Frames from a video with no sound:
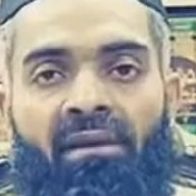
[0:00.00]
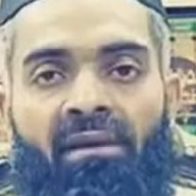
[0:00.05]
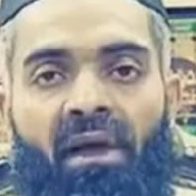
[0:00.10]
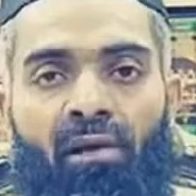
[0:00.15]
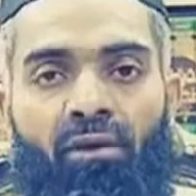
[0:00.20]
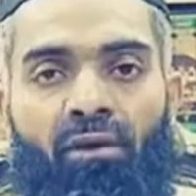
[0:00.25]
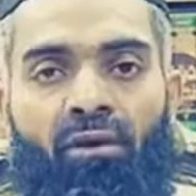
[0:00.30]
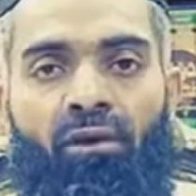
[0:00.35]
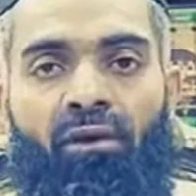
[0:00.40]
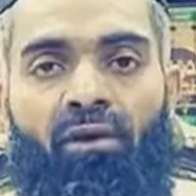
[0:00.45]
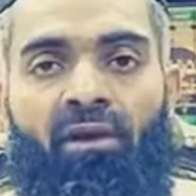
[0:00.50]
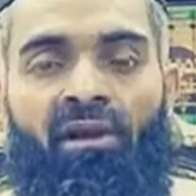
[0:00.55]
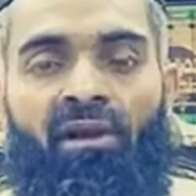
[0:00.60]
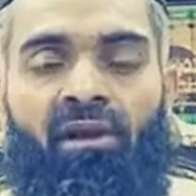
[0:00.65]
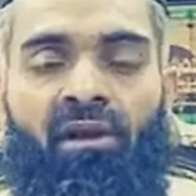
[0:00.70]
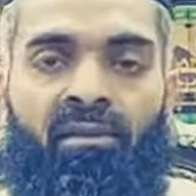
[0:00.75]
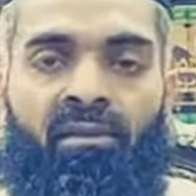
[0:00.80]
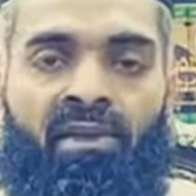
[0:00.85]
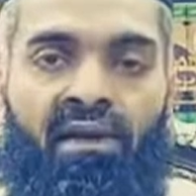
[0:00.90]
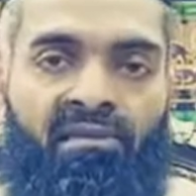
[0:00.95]
टांगों के
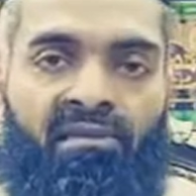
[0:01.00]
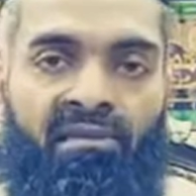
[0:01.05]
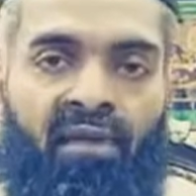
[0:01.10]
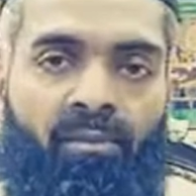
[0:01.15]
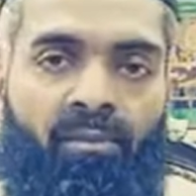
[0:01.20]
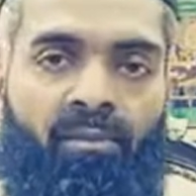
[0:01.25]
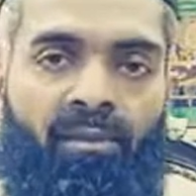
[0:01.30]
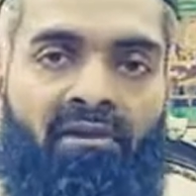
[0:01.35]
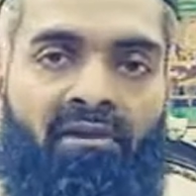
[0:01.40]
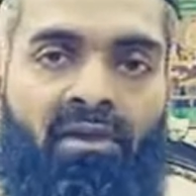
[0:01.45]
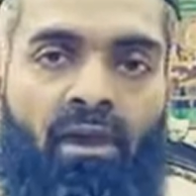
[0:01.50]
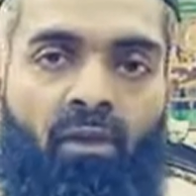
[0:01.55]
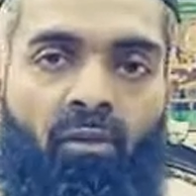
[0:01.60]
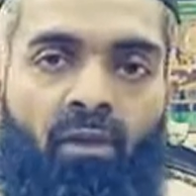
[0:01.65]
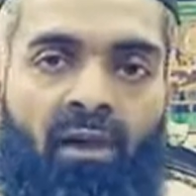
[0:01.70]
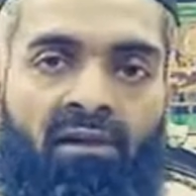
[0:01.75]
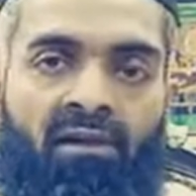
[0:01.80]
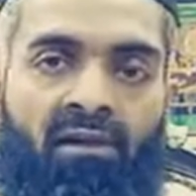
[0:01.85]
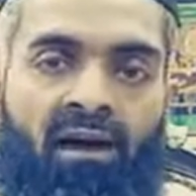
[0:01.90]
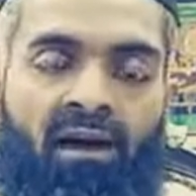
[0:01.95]
अंदर मेरा सर फंसा
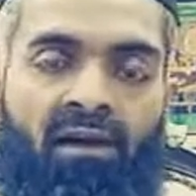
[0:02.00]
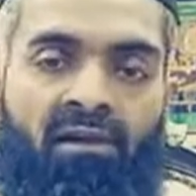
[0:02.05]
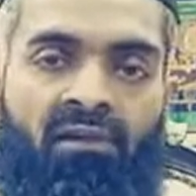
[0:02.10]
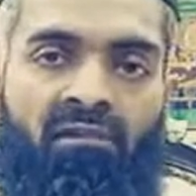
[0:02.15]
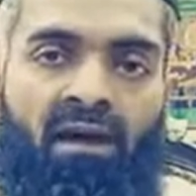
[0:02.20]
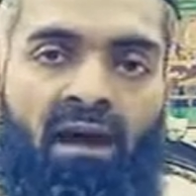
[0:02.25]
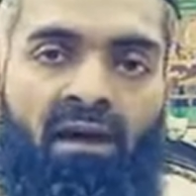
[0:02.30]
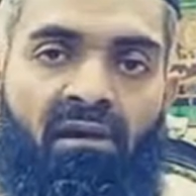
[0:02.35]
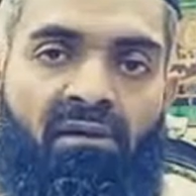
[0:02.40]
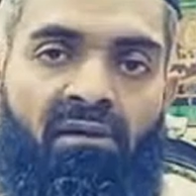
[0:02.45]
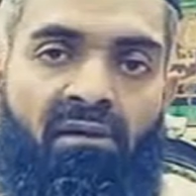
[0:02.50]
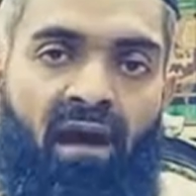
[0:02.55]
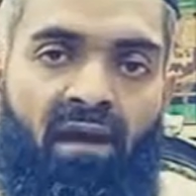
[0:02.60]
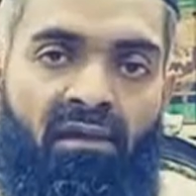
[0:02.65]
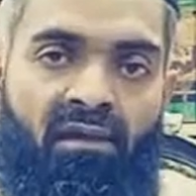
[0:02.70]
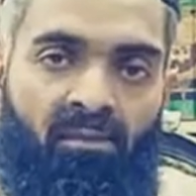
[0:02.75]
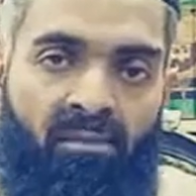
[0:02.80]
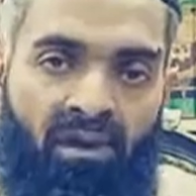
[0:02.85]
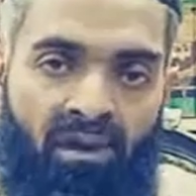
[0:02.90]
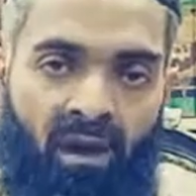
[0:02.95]
हुआ था सर
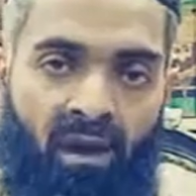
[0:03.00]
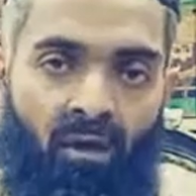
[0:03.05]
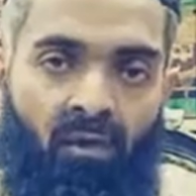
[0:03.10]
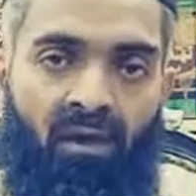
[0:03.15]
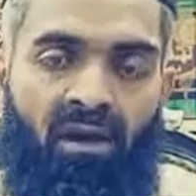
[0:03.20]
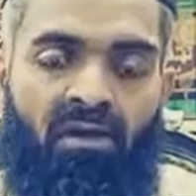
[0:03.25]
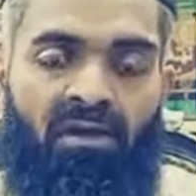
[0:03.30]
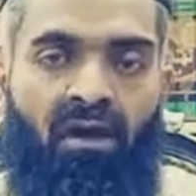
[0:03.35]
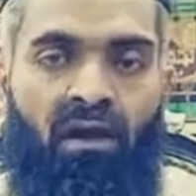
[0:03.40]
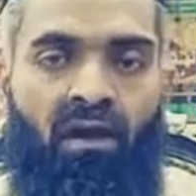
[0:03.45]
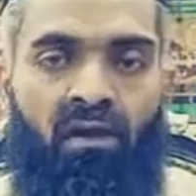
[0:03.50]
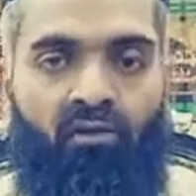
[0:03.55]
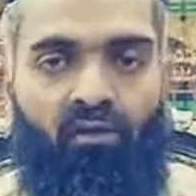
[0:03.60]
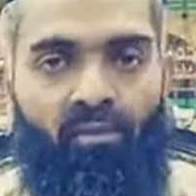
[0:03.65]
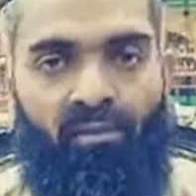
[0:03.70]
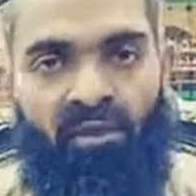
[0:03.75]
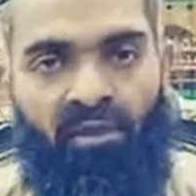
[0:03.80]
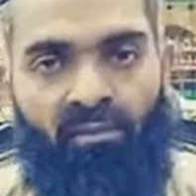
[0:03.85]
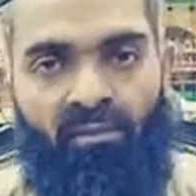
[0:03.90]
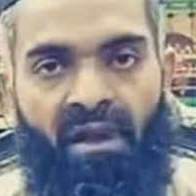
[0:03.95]
साथ मिला हुआ था
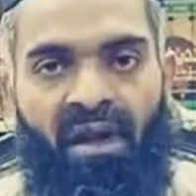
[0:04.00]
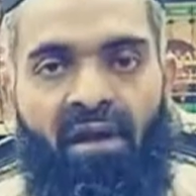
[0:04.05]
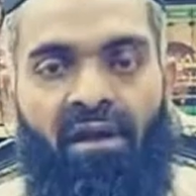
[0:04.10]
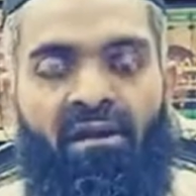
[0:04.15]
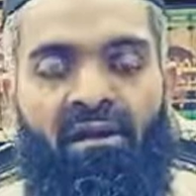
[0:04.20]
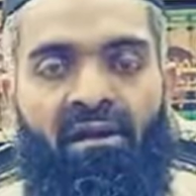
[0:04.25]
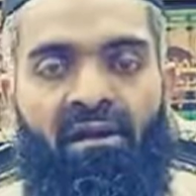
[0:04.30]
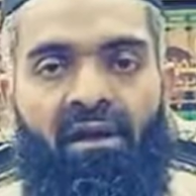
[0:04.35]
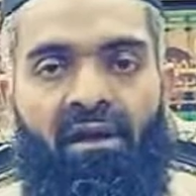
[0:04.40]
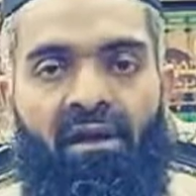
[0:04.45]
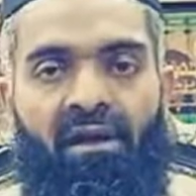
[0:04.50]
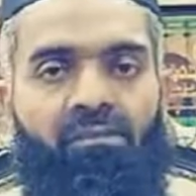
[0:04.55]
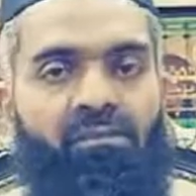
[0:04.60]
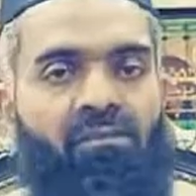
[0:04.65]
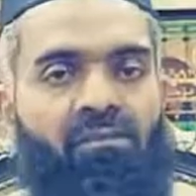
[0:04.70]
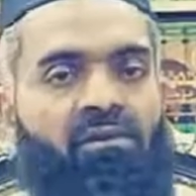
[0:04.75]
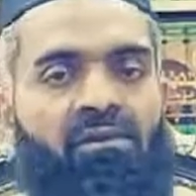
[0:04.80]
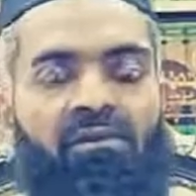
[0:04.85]
तो फिर मैं निकला